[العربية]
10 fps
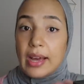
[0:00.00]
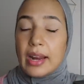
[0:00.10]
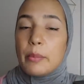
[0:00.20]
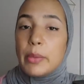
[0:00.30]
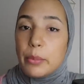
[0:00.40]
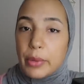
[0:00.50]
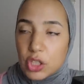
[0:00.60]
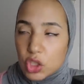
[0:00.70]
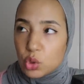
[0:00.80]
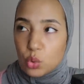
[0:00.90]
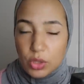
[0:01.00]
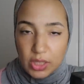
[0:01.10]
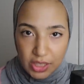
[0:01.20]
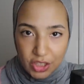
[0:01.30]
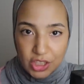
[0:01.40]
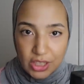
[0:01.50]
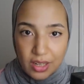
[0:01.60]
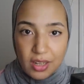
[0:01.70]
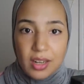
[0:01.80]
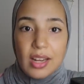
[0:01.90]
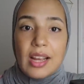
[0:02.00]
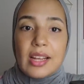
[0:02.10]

راه ما يمكنش تقولي لي شي نهار